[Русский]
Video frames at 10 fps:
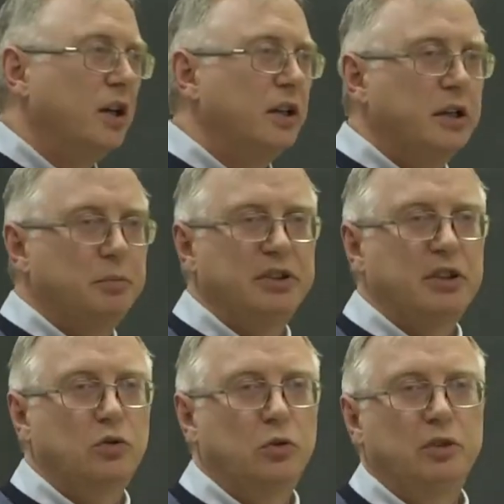я
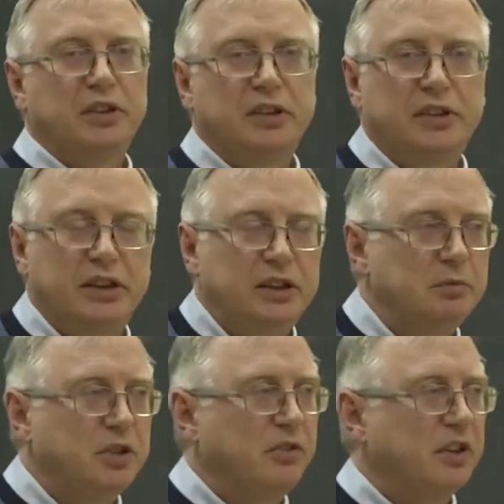познакомился с
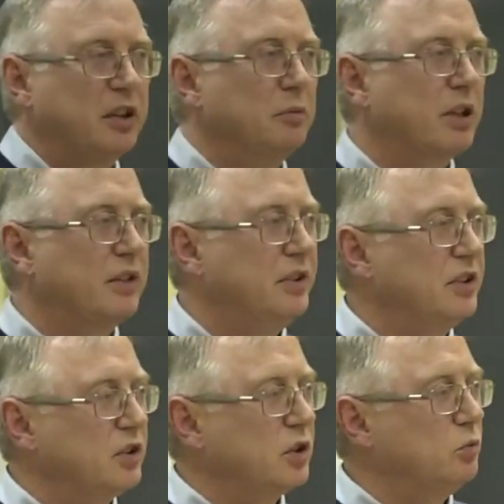одним шведским
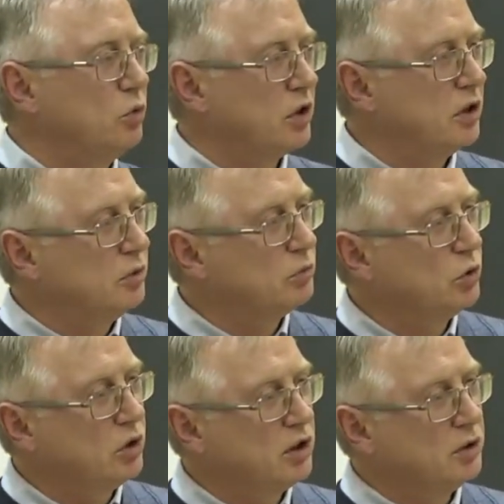профессором Орином
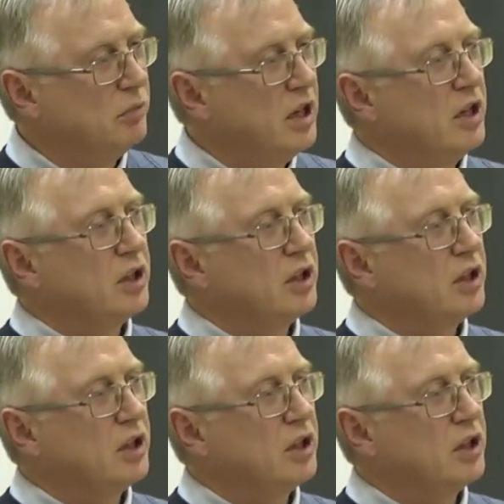Торелом,